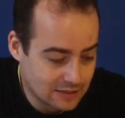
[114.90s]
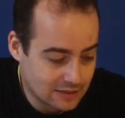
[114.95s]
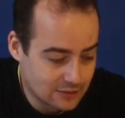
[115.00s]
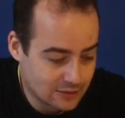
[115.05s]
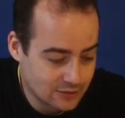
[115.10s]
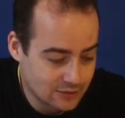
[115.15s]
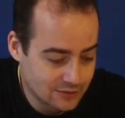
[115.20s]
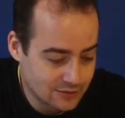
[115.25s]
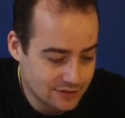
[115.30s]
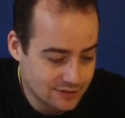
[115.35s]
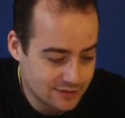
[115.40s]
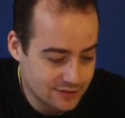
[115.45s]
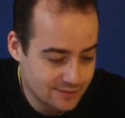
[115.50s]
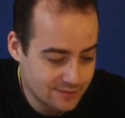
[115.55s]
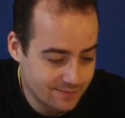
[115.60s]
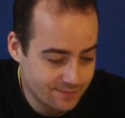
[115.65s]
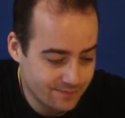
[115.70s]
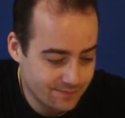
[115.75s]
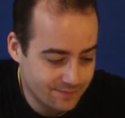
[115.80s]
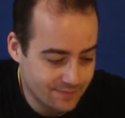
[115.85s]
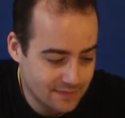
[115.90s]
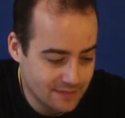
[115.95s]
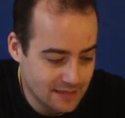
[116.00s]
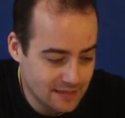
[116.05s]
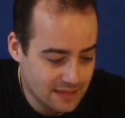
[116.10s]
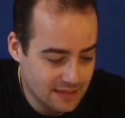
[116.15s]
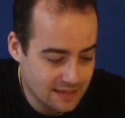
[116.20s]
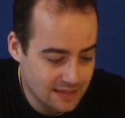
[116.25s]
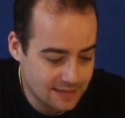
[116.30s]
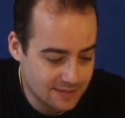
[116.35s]
Und ähm,
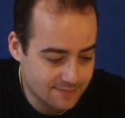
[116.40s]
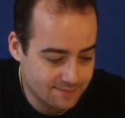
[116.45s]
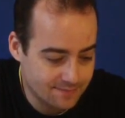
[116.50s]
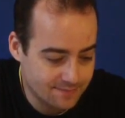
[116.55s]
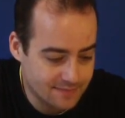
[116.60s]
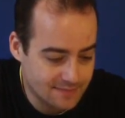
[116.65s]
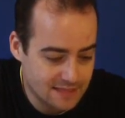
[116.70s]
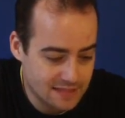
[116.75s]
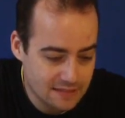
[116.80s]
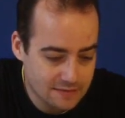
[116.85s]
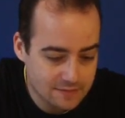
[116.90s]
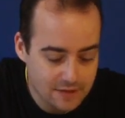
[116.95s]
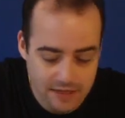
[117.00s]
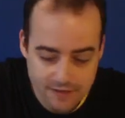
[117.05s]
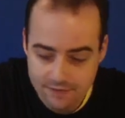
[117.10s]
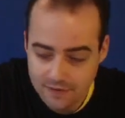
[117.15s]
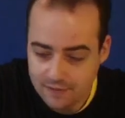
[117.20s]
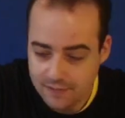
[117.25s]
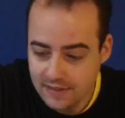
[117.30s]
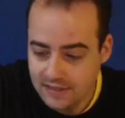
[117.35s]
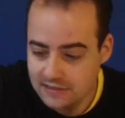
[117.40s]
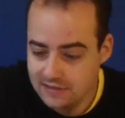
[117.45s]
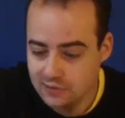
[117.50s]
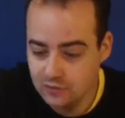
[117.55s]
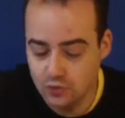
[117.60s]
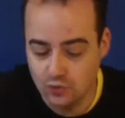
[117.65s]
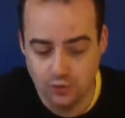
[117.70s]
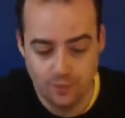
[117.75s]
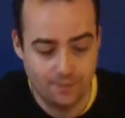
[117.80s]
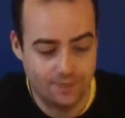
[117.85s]
ja, sagen wir einfach mal
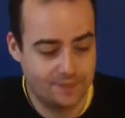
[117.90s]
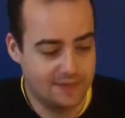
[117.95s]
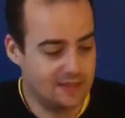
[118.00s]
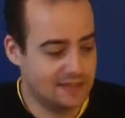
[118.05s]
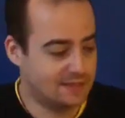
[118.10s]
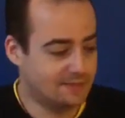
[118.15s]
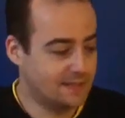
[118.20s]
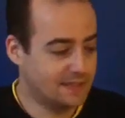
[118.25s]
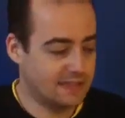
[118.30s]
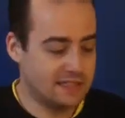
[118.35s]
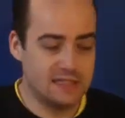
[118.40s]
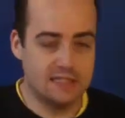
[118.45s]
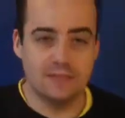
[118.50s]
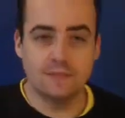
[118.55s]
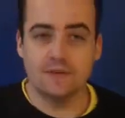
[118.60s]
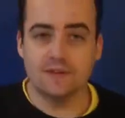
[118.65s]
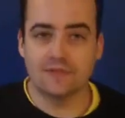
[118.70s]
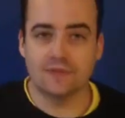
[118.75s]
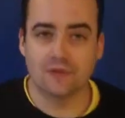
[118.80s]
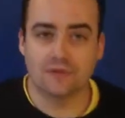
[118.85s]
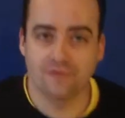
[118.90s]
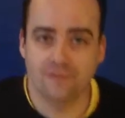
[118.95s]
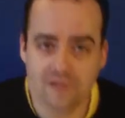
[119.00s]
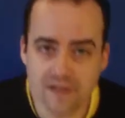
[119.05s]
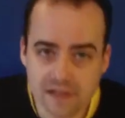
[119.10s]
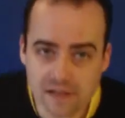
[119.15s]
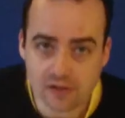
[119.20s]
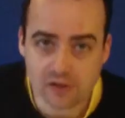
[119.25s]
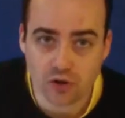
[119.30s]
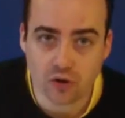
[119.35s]
so, das, was ich immer von
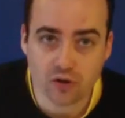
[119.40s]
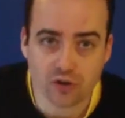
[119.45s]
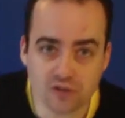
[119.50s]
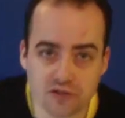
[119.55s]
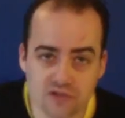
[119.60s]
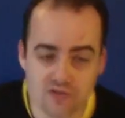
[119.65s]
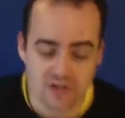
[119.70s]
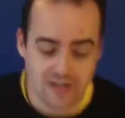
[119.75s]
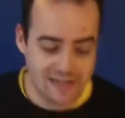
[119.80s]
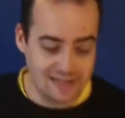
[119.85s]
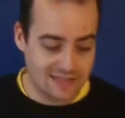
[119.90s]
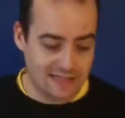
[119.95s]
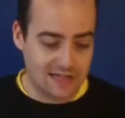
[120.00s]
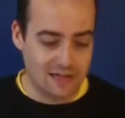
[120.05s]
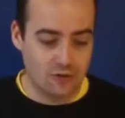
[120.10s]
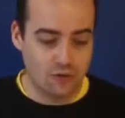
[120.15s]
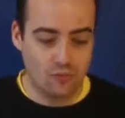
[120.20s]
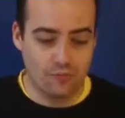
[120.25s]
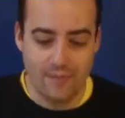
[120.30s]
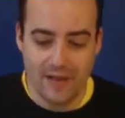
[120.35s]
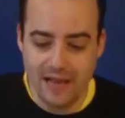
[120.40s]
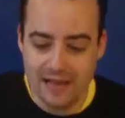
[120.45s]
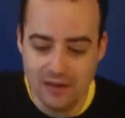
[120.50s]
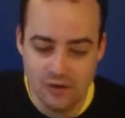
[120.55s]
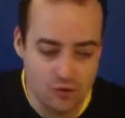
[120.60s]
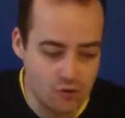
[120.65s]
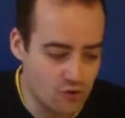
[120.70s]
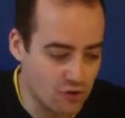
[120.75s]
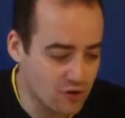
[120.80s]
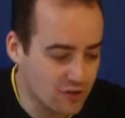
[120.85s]
vielen Leuten so als
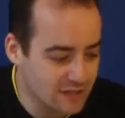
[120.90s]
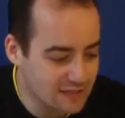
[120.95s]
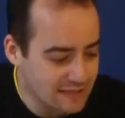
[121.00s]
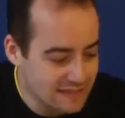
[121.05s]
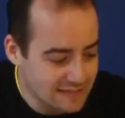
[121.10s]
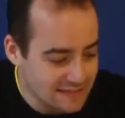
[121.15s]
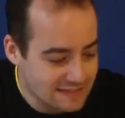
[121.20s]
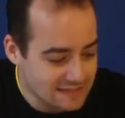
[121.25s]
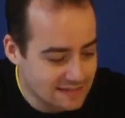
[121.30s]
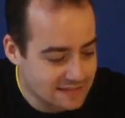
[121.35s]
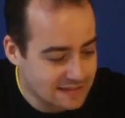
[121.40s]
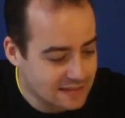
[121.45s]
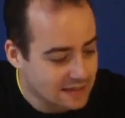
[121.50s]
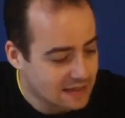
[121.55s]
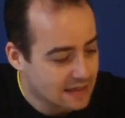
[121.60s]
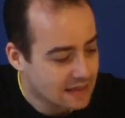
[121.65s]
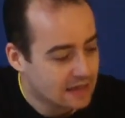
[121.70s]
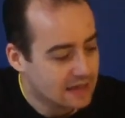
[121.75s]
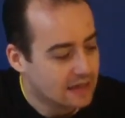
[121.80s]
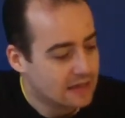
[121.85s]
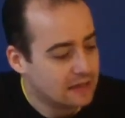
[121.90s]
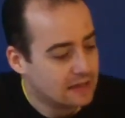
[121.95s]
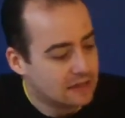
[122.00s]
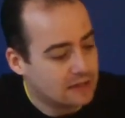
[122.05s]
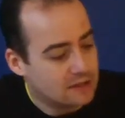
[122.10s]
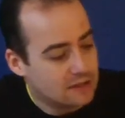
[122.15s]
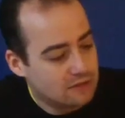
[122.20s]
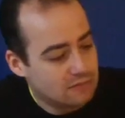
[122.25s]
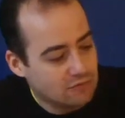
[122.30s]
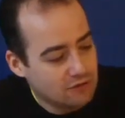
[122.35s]
Argument höre, ist,
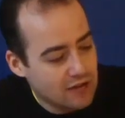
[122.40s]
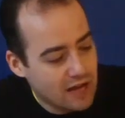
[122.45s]
äh,